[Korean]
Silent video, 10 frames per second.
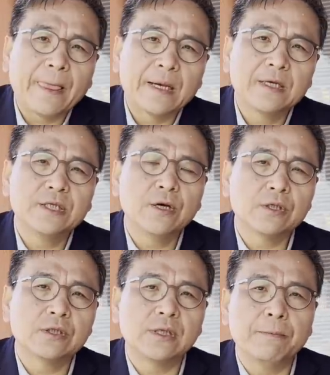그래서
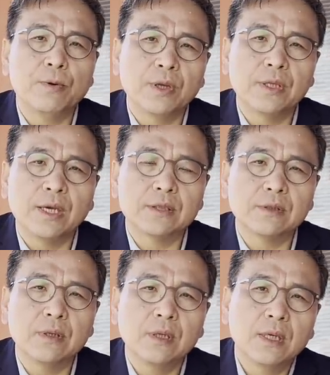이혁진 대표에
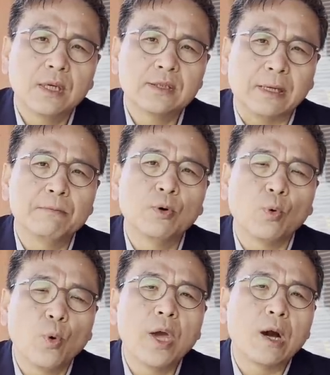대해서 잘못
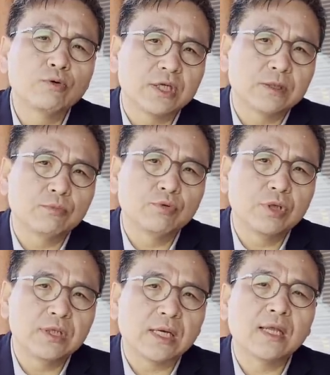오해하고 계시는
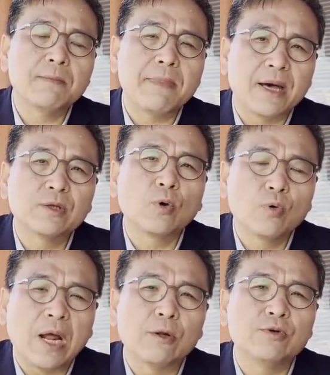분들이 상당히 많은
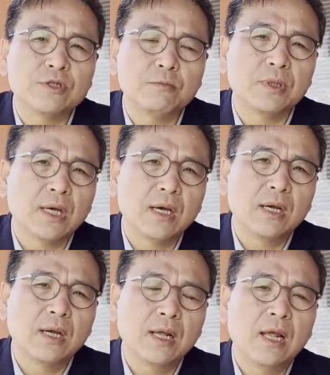걸로 알고 있습니다.
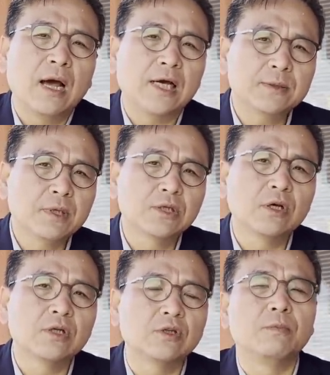하지만 그건
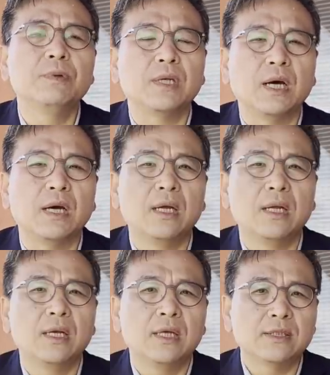그겁니다.
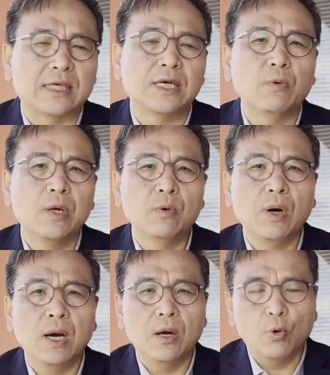
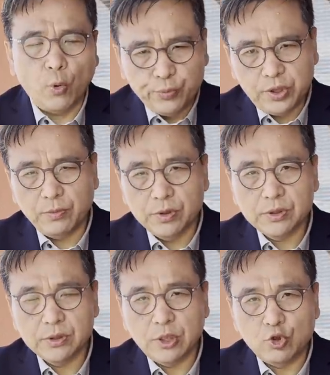사생활과
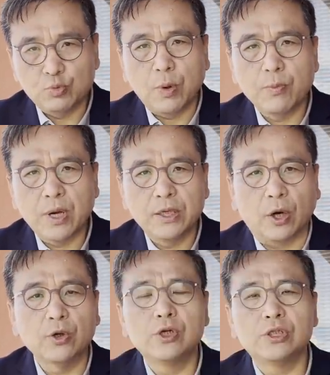옵티머스의 주범과
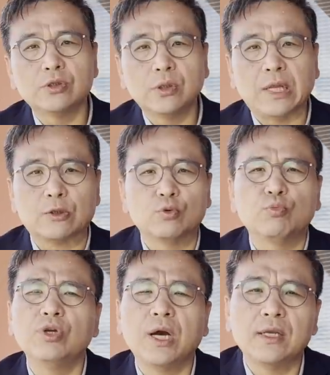연결짓는 건 다소
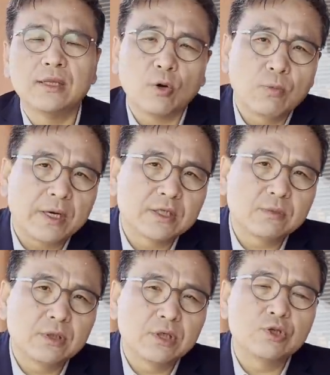무리가 있다고
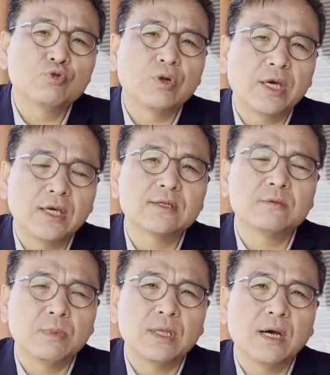말씀을 드릴 수가
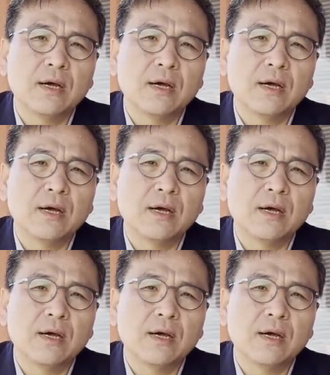있겠습니다.